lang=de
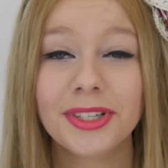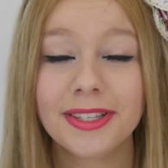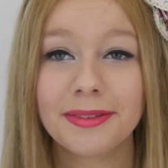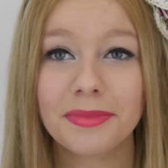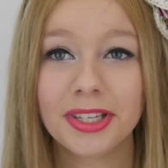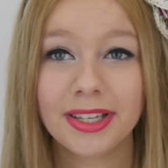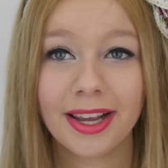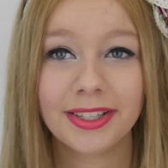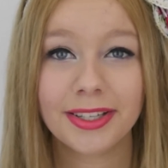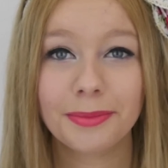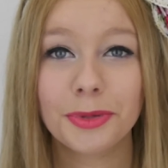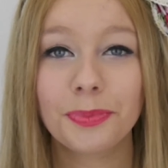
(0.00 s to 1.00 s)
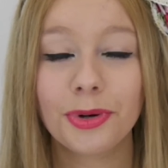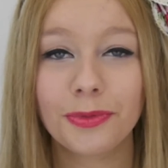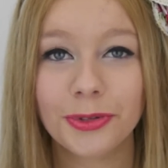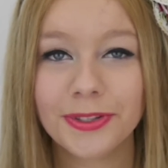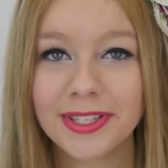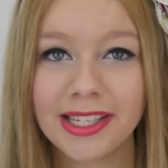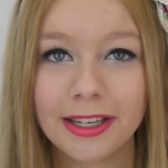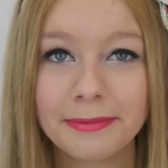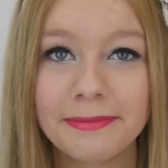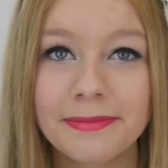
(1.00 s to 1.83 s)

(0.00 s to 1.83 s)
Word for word: mich ziemlich leicht damit provozieren.